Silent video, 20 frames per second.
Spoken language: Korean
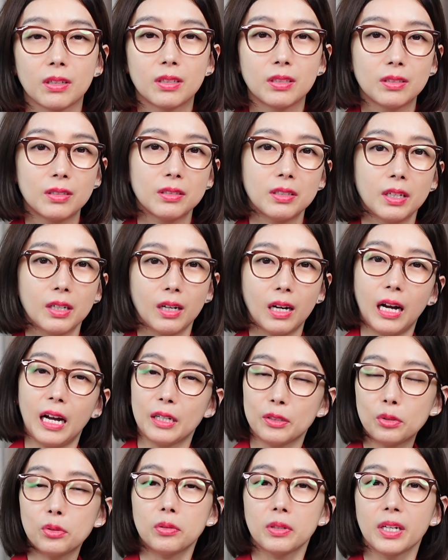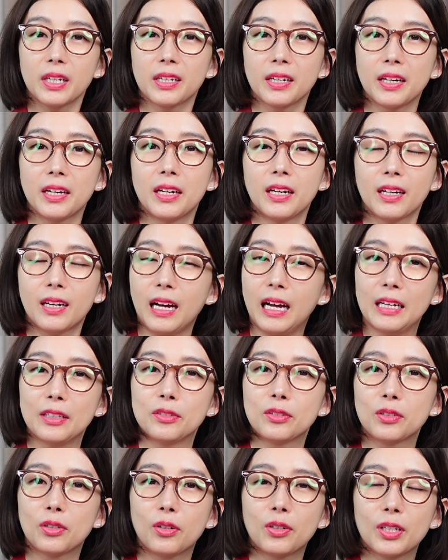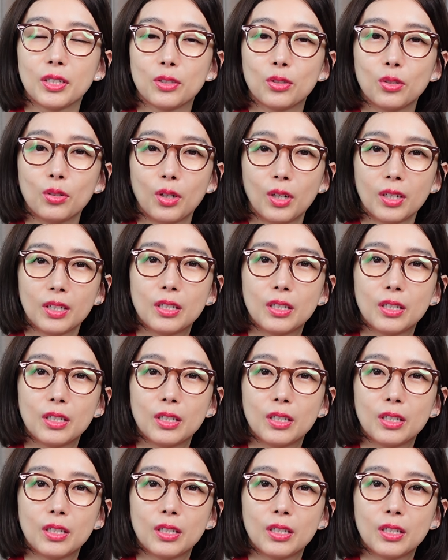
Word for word: 그들의 가족에게 가는 거겠죠.